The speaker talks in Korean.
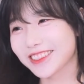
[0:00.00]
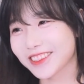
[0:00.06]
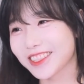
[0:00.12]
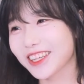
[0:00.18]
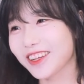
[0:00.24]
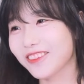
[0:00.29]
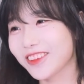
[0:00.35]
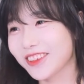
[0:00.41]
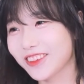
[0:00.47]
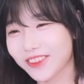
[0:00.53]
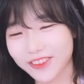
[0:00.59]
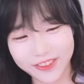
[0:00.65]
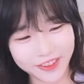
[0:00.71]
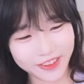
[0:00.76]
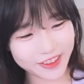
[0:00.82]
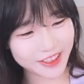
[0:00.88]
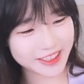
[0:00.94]
저 사람들도
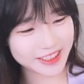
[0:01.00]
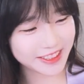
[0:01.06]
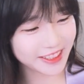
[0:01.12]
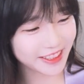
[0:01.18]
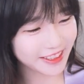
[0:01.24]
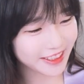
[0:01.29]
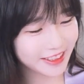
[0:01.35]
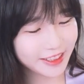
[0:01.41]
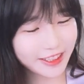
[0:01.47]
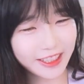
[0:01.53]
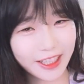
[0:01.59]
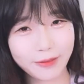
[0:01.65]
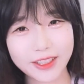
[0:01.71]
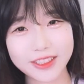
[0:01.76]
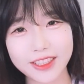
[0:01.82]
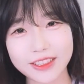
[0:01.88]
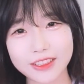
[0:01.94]
뭐 그냥 지나가는
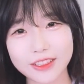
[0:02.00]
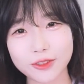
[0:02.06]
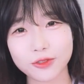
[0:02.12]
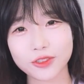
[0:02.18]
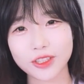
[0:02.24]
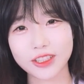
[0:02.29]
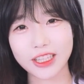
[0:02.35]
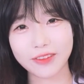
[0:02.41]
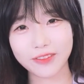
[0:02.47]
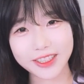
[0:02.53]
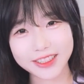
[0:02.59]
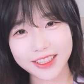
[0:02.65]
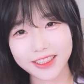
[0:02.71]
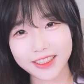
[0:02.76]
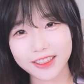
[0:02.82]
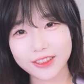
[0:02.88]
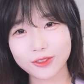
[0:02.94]
남학생들 중에
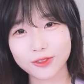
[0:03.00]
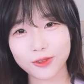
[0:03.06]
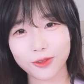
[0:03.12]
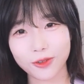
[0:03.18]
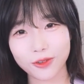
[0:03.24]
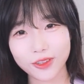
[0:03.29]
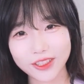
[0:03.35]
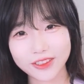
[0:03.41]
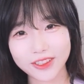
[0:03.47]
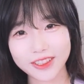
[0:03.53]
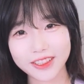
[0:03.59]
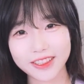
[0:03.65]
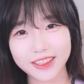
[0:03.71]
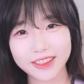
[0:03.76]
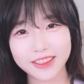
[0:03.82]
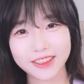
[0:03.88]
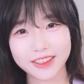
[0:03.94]
남학생이라는 이유로 골라서 한
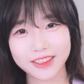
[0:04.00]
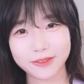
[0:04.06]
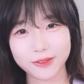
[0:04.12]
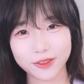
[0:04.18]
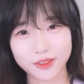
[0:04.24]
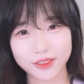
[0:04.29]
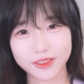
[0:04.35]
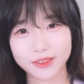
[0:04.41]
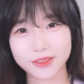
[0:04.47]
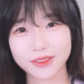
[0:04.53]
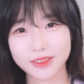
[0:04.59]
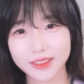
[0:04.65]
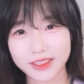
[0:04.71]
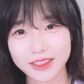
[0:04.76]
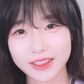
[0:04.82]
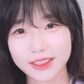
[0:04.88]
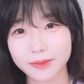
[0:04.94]
게 아니라 뭐
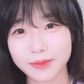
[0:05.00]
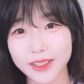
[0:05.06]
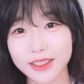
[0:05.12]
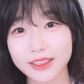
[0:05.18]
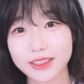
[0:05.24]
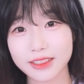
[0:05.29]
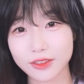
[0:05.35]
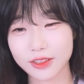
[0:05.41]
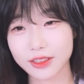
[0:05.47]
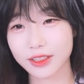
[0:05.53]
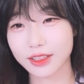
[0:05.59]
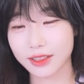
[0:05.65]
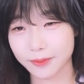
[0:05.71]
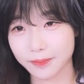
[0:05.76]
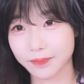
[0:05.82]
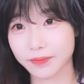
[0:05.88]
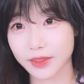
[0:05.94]
많이
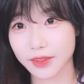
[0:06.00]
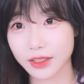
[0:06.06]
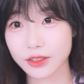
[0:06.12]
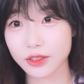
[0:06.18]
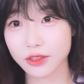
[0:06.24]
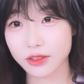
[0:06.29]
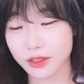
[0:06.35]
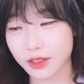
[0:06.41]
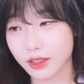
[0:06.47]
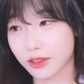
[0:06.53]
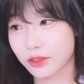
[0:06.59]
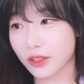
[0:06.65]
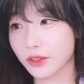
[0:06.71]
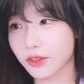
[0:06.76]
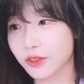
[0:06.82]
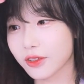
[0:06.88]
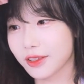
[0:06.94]
이렇게 해서 네,
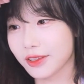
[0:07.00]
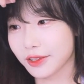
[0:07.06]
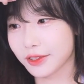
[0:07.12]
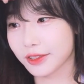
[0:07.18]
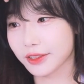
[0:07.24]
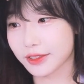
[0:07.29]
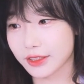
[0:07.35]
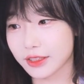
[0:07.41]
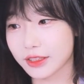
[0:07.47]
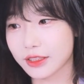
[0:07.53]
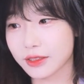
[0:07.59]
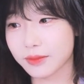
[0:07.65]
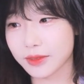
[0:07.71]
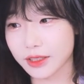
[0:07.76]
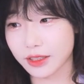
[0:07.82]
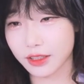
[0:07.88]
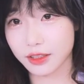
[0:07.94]
된 거예요.
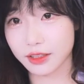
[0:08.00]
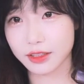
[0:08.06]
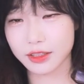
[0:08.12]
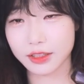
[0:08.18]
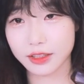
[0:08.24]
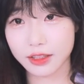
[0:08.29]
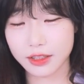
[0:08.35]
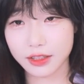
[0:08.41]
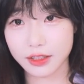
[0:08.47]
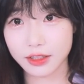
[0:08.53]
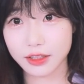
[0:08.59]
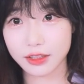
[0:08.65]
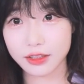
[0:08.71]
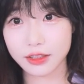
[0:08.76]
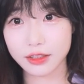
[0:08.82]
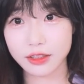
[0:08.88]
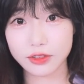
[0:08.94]
했습니다.
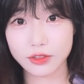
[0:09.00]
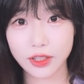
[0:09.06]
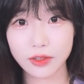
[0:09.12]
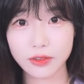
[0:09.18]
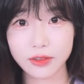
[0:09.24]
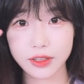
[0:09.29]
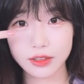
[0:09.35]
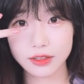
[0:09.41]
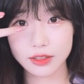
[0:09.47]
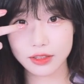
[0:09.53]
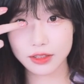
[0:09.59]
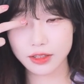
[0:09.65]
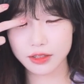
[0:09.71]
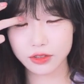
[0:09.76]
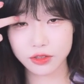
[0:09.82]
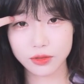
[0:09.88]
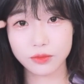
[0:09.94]
근데 촬영하는
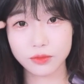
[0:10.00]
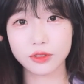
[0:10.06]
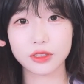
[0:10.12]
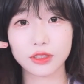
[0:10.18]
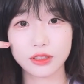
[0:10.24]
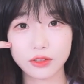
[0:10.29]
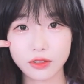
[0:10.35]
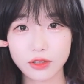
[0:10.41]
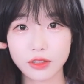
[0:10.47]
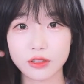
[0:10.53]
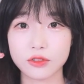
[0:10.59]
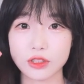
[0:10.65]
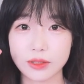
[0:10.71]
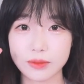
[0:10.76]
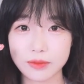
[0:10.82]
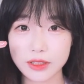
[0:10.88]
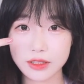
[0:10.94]
시간이 너무
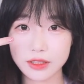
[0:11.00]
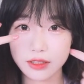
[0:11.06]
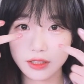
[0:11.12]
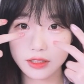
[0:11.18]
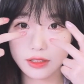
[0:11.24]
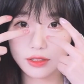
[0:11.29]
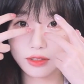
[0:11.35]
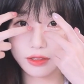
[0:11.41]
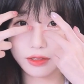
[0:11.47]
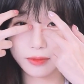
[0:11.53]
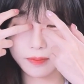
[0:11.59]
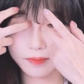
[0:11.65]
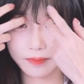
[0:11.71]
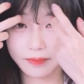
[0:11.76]
길어가지고 힘들긴 했어요.